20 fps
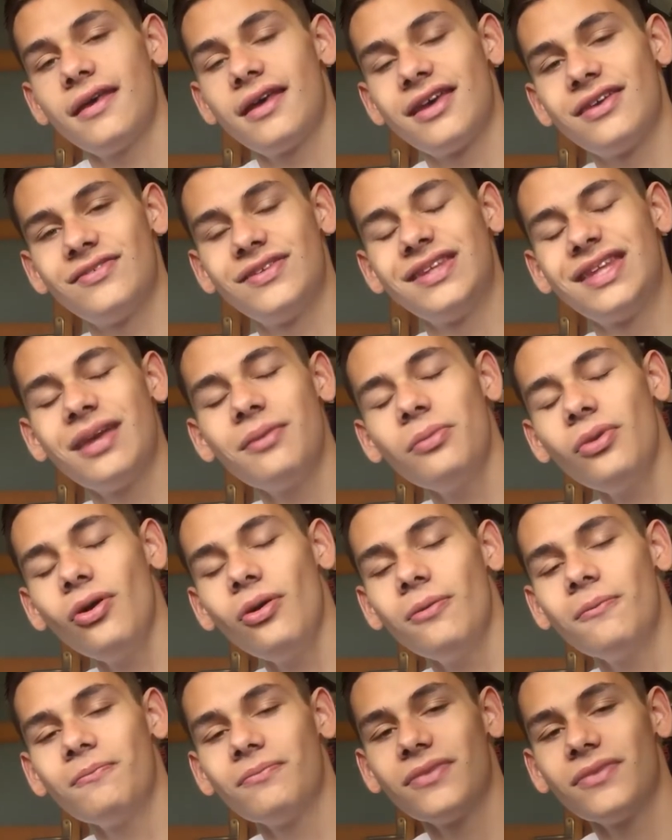
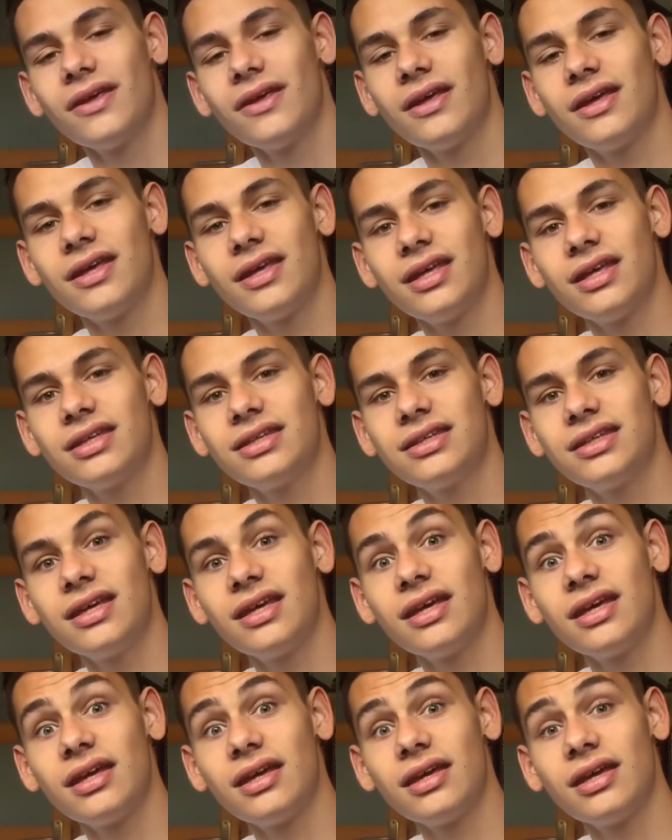évidemment et qui
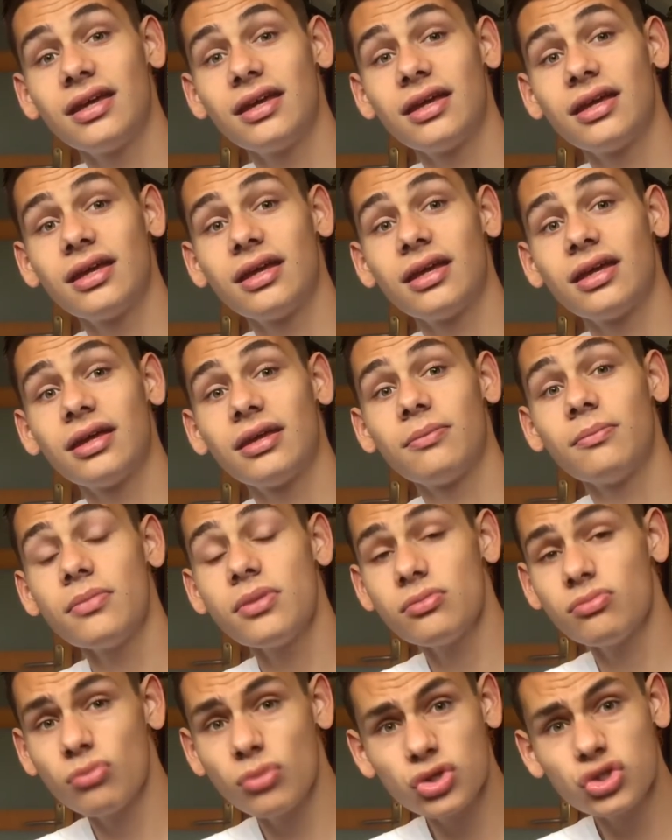est
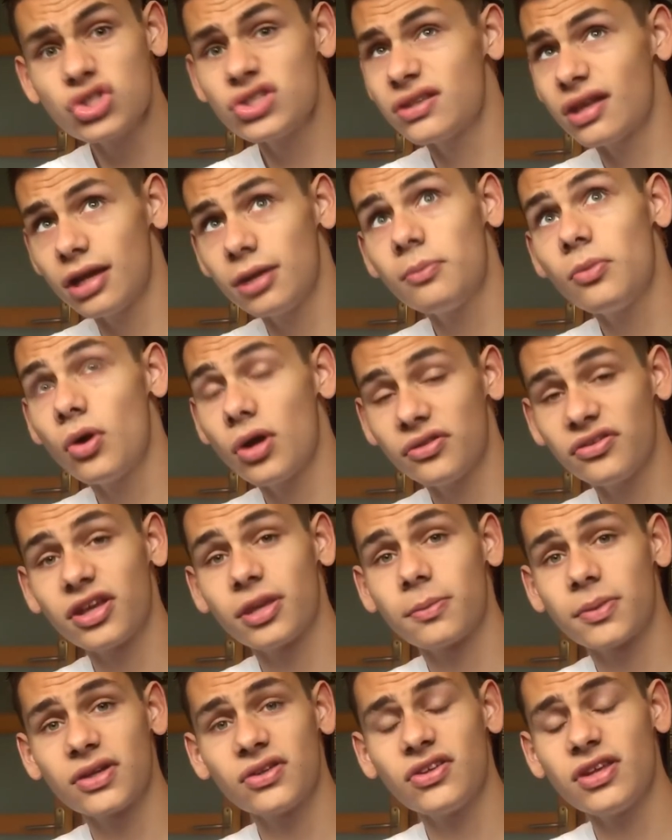magistralement
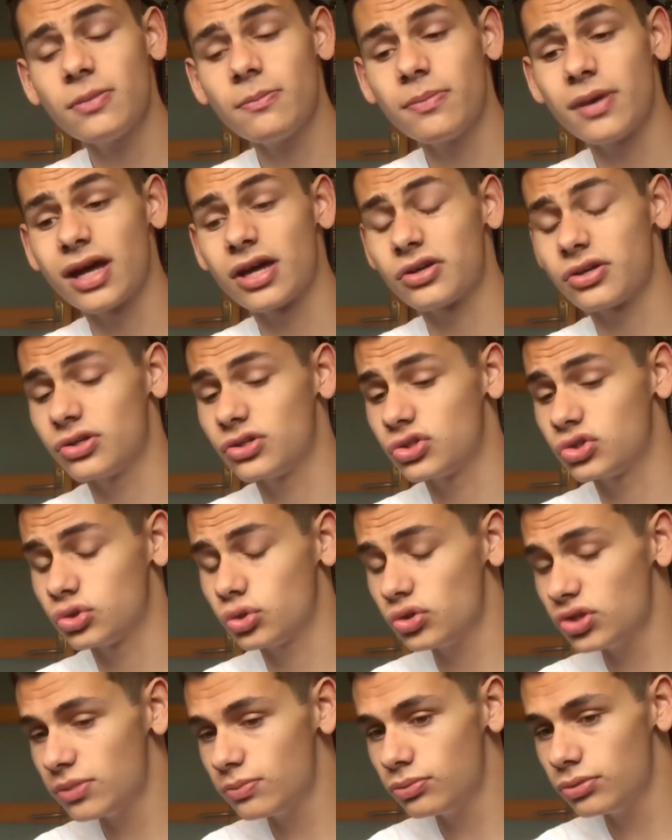interprété par
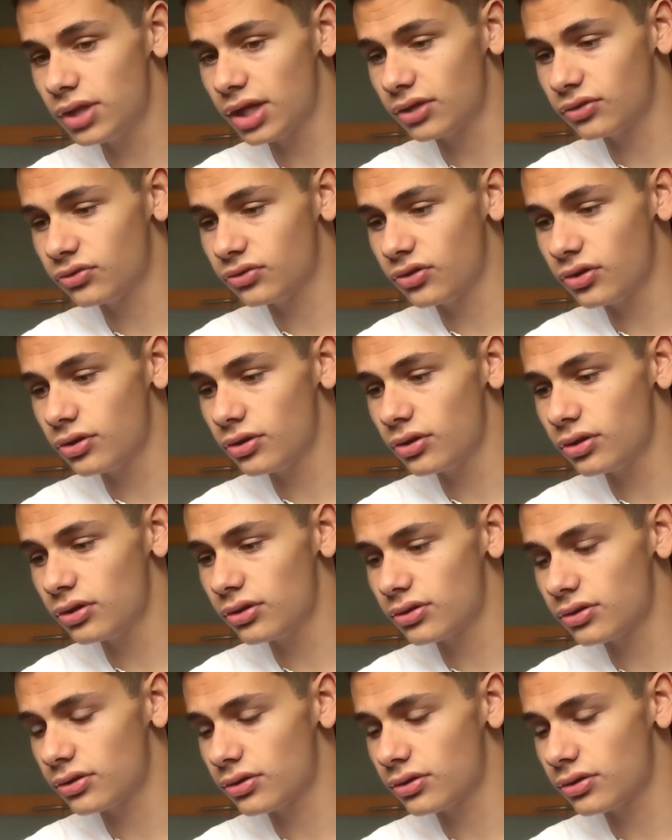je n'ai plus l'acteur.